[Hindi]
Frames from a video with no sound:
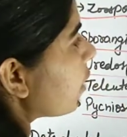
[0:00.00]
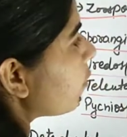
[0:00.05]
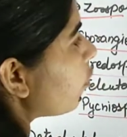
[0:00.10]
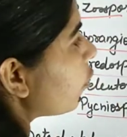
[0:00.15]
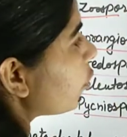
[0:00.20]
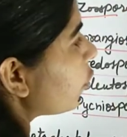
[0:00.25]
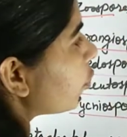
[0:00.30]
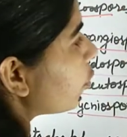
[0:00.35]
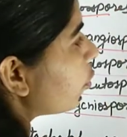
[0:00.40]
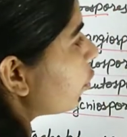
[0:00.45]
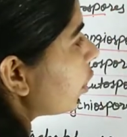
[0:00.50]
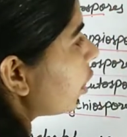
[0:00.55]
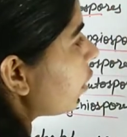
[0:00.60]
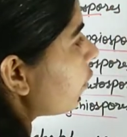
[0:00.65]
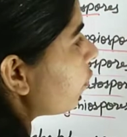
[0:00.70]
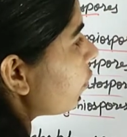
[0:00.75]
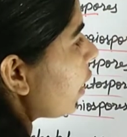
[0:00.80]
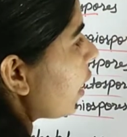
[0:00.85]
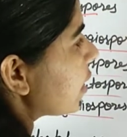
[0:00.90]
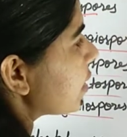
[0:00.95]
है वो
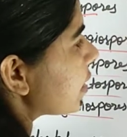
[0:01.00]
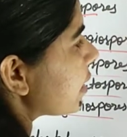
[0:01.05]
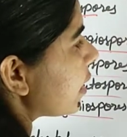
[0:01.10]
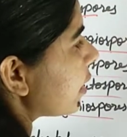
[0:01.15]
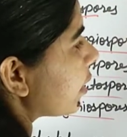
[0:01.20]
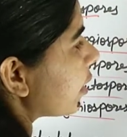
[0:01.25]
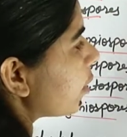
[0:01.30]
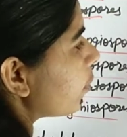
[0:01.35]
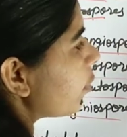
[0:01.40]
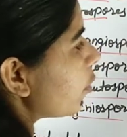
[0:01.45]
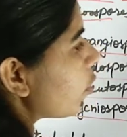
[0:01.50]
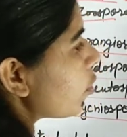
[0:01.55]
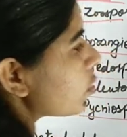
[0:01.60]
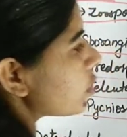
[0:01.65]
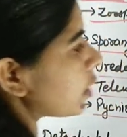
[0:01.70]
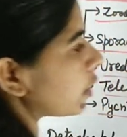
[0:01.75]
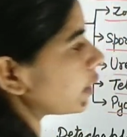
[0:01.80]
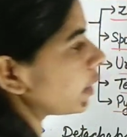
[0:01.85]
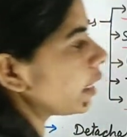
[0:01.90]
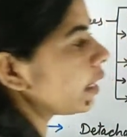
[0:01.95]
यूनिफ्लेजिलेटेड भी हो
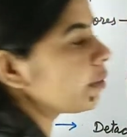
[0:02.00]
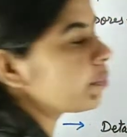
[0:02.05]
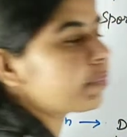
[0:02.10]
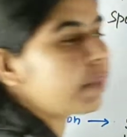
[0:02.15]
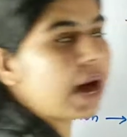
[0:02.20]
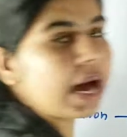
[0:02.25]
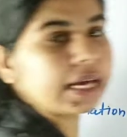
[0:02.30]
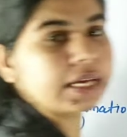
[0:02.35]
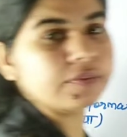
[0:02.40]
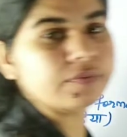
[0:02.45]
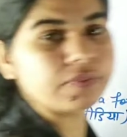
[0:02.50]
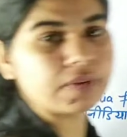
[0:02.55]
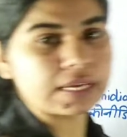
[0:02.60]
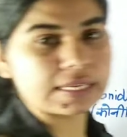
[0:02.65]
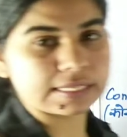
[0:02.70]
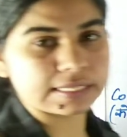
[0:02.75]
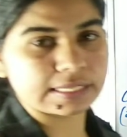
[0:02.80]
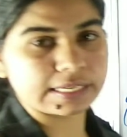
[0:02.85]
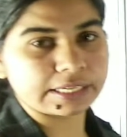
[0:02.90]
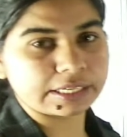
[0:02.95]
सकते हैं बाई
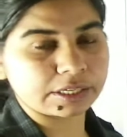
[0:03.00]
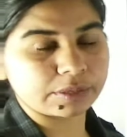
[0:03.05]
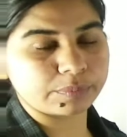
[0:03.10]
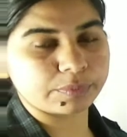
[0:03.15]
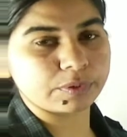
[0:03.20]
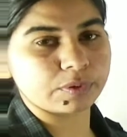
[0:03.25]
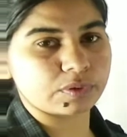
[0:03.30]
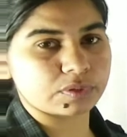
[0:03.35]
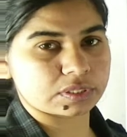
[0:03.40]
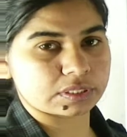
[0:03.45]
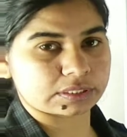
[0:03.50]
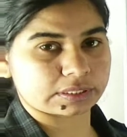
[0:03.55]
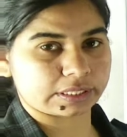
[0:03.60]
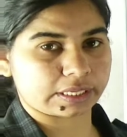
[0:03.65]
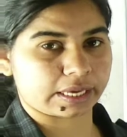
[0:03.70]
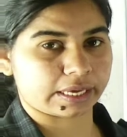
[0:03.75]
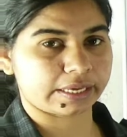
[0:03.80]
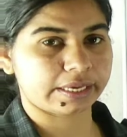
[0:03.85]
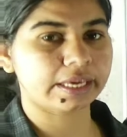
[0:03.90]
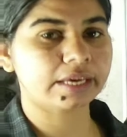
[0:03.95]
फ्लैजिलेटेड भी हो
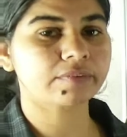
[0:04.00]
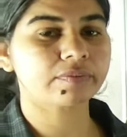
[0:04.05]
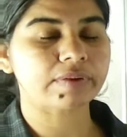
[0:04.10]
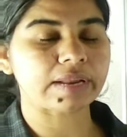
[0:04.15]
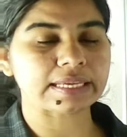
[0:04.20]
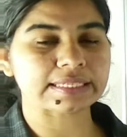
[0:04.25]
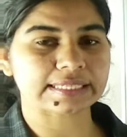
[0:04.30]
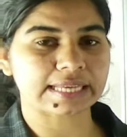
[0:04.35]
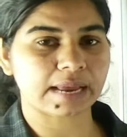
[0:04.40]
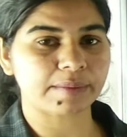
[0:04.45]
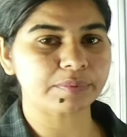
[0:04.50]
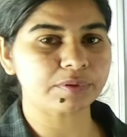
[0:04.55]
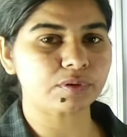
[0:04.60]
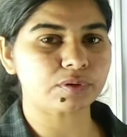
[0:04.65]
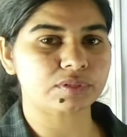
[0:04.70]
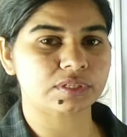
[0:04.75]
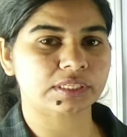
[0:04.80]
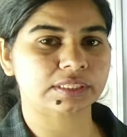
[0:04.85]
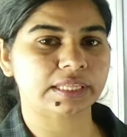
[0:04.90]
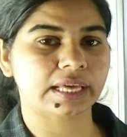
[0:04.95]
सकते हैं एक फ्लैजिला भी
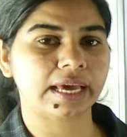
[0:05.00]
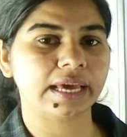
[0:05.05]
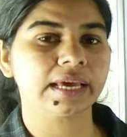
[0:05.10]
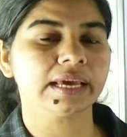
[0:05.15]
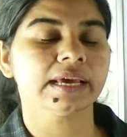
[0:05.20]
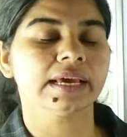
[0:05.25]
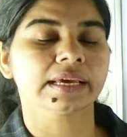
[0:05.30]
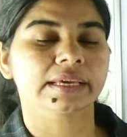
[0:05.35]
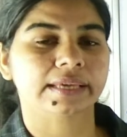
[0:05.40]
हो सकता है